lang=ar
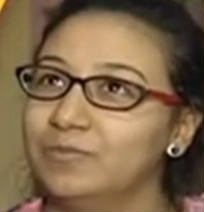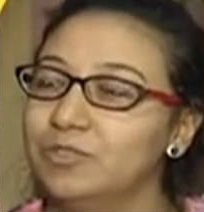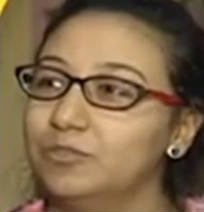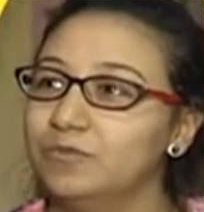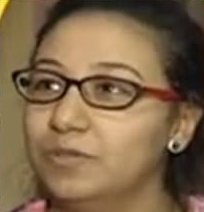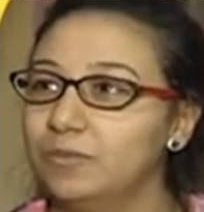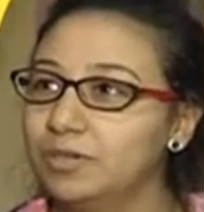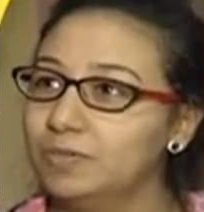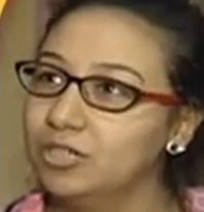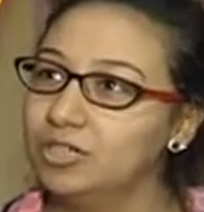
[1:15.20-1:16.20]
يكون في
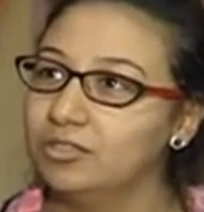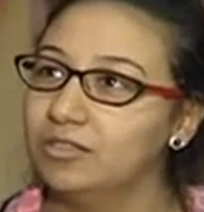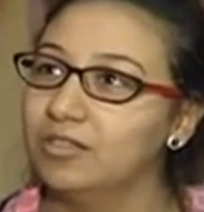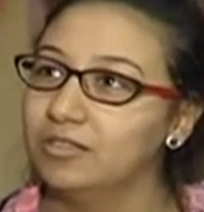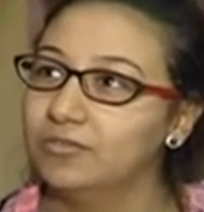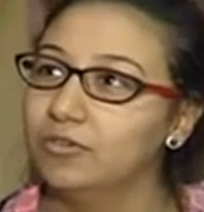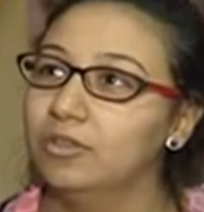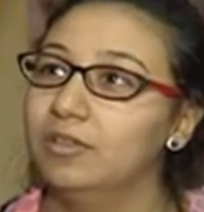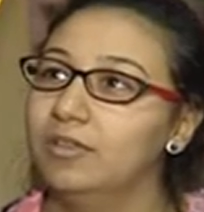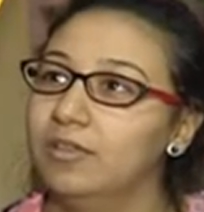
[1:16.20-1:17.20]
برامج اكتر
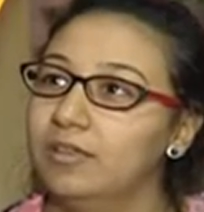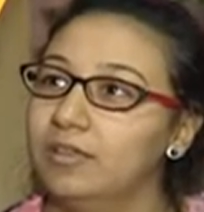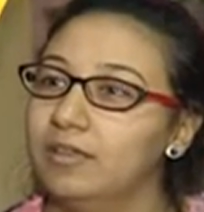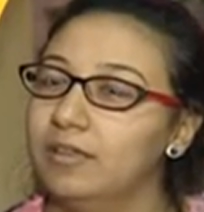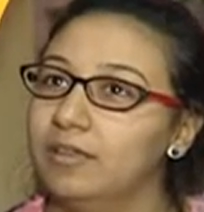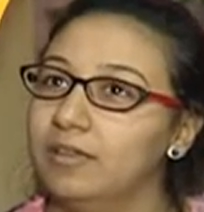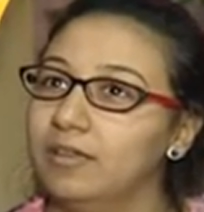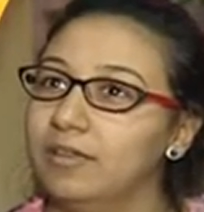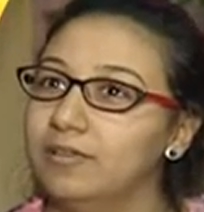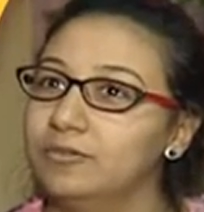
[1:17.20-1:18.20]
للاطفال
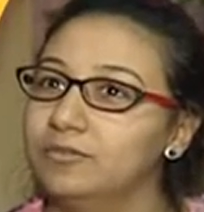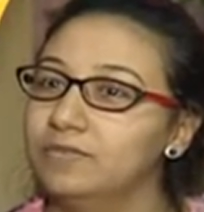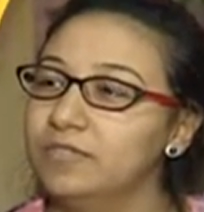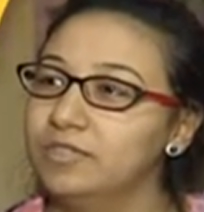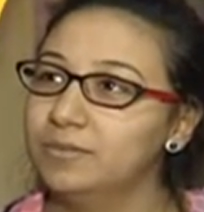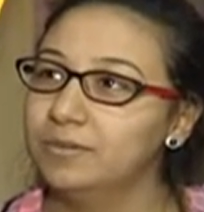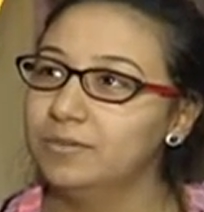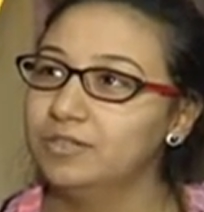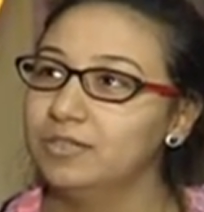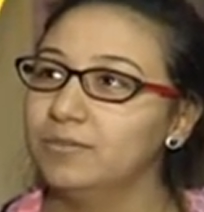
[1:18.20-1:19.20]
آه، يكون فيه
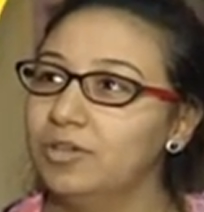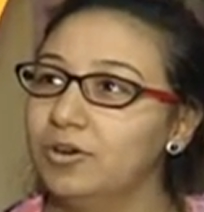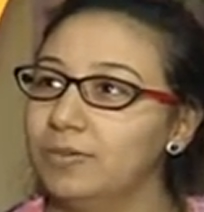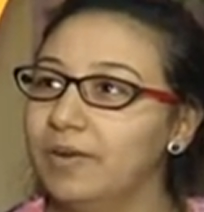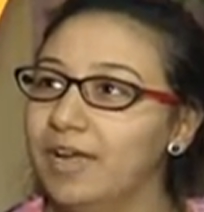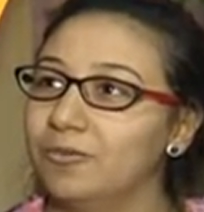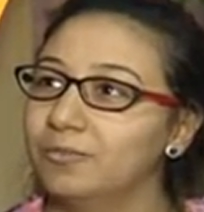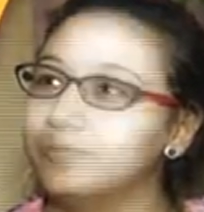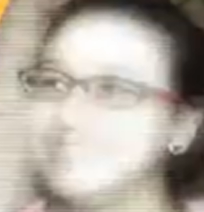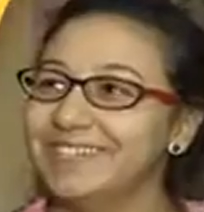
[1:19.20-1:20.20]
اهتمام اكتر بالحوار معاهم
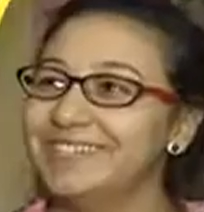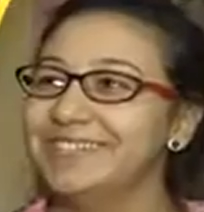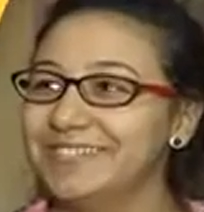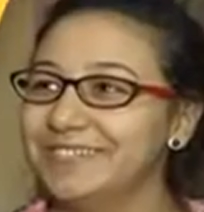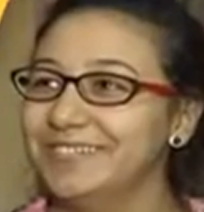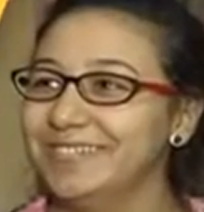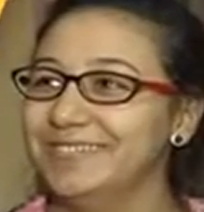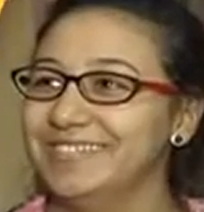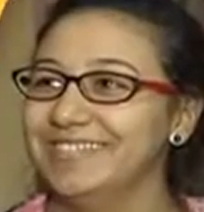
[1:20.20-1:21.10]
كل سنه وانت طيبه يا